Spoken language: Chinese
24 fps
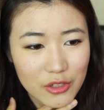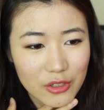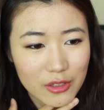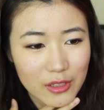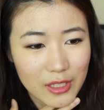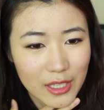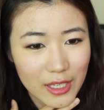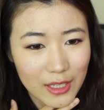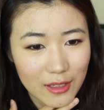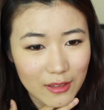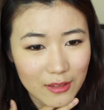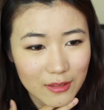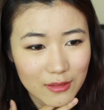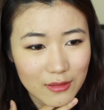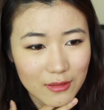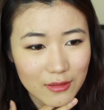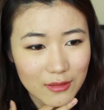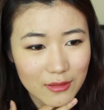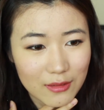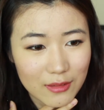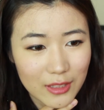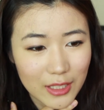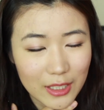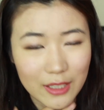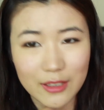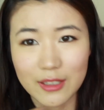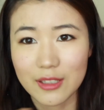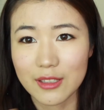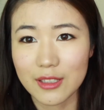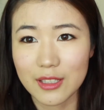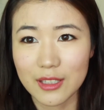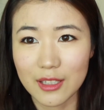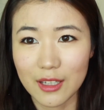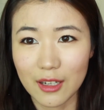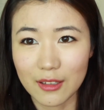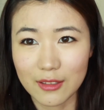之前一个星
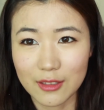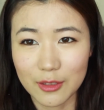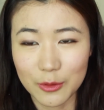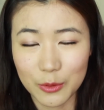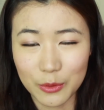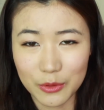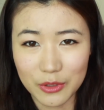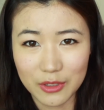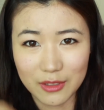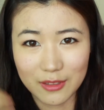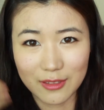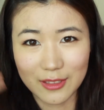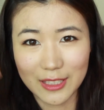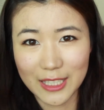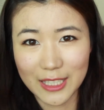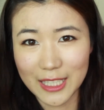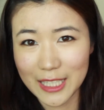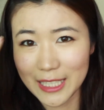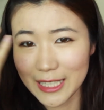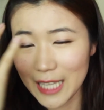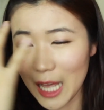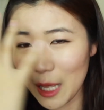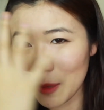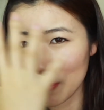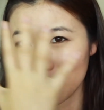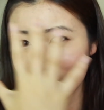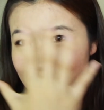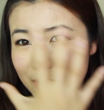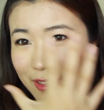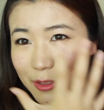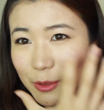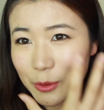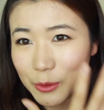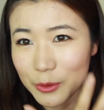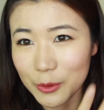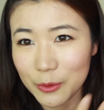期的样子，就是一大批
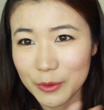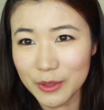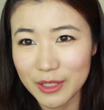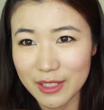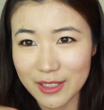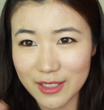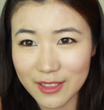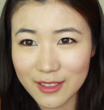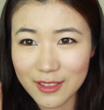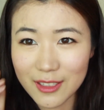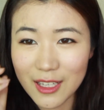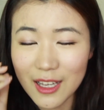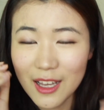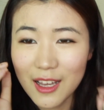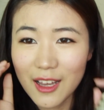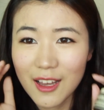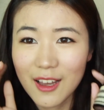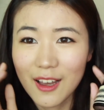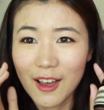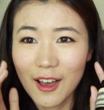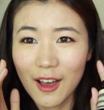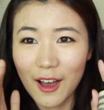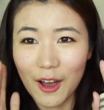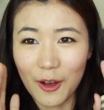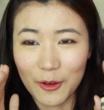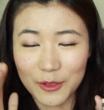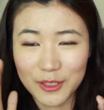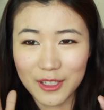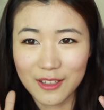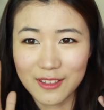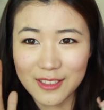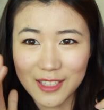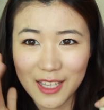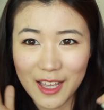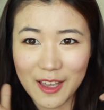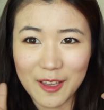痘痘已经好
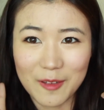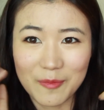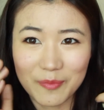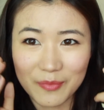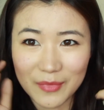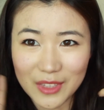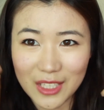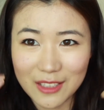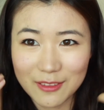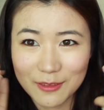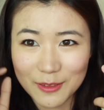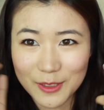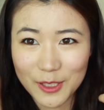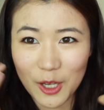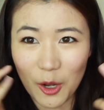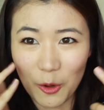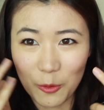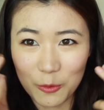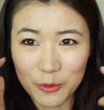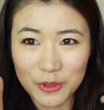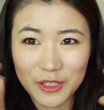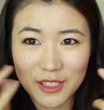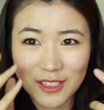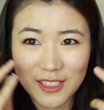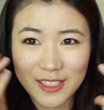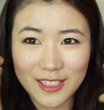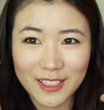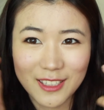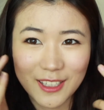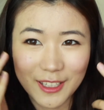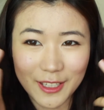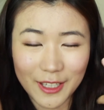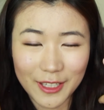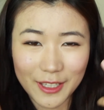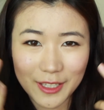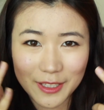像在悄无声息
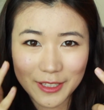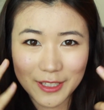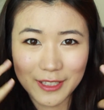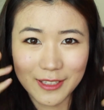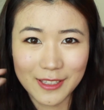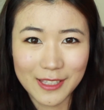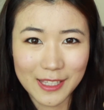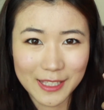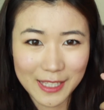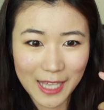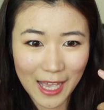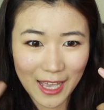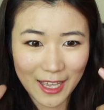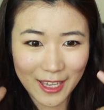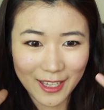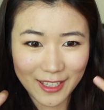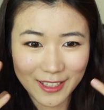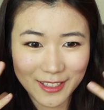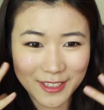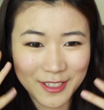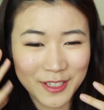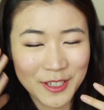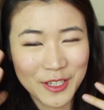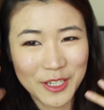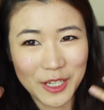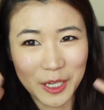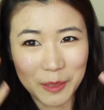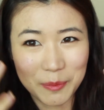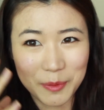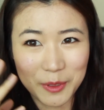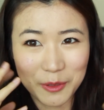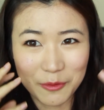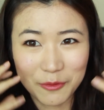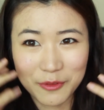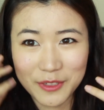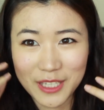的在这个
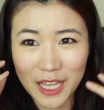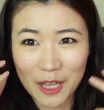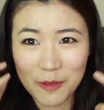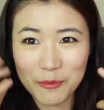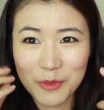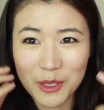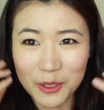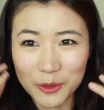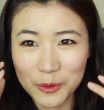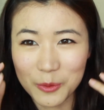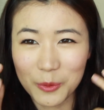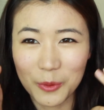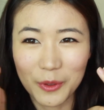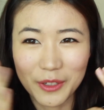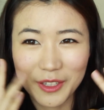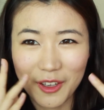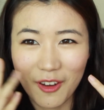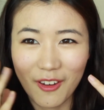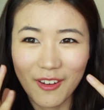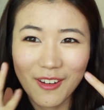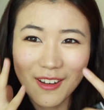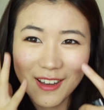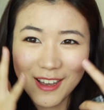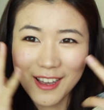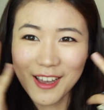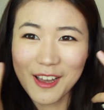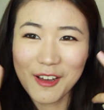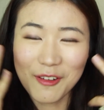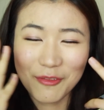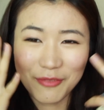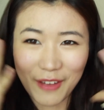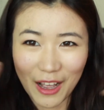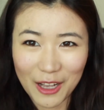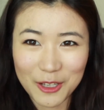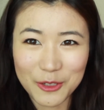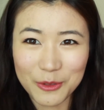皮肤下运作，要
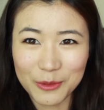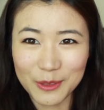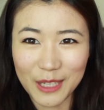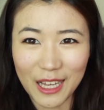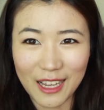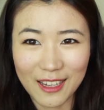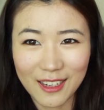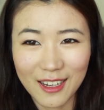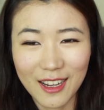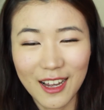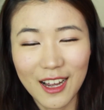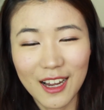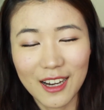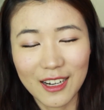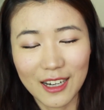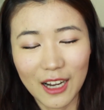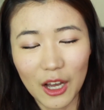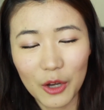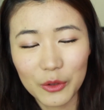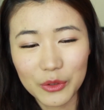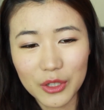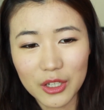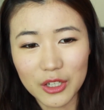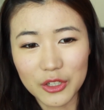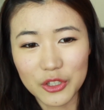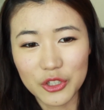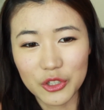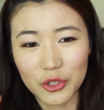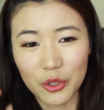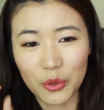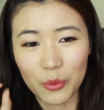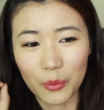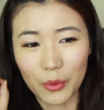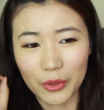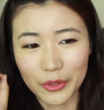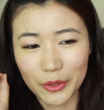发出来了。然后那个时
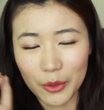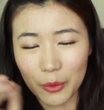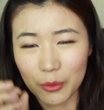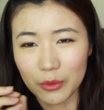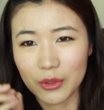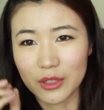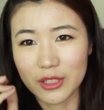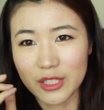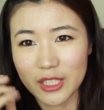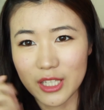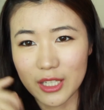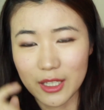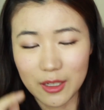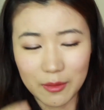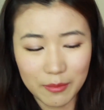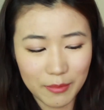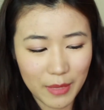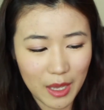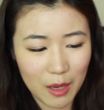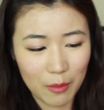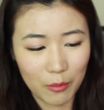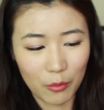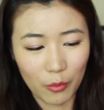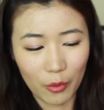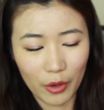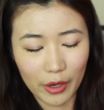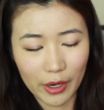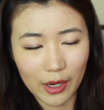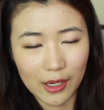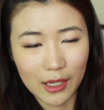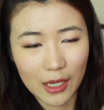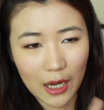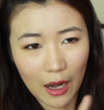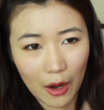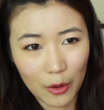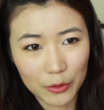候我用了这个面膜，
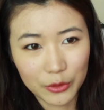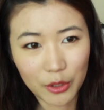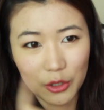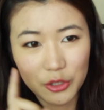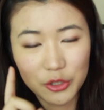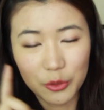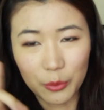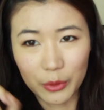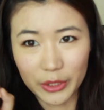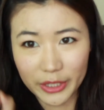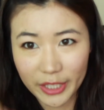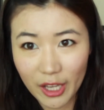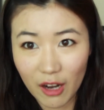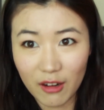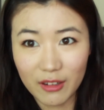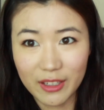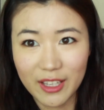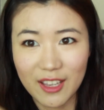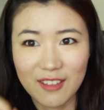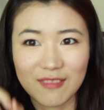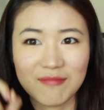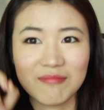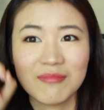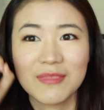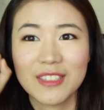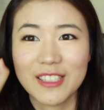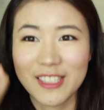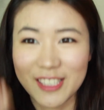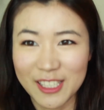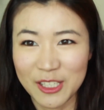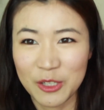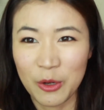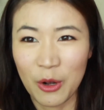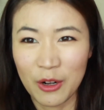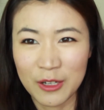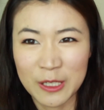然后当时我第二天
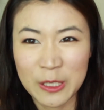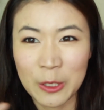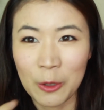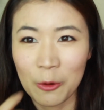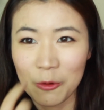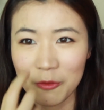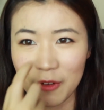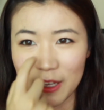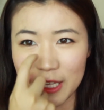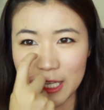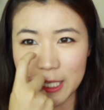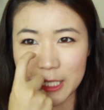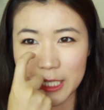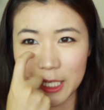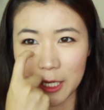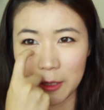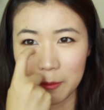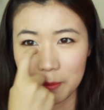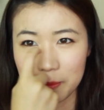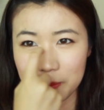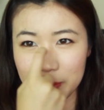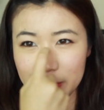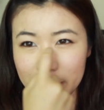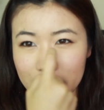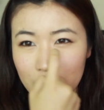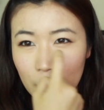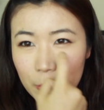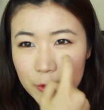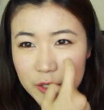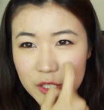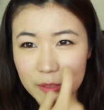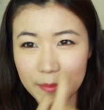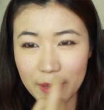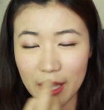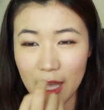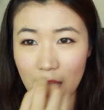起床之后，发现这个鼻头
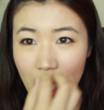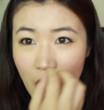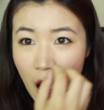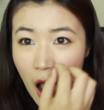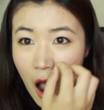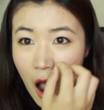这边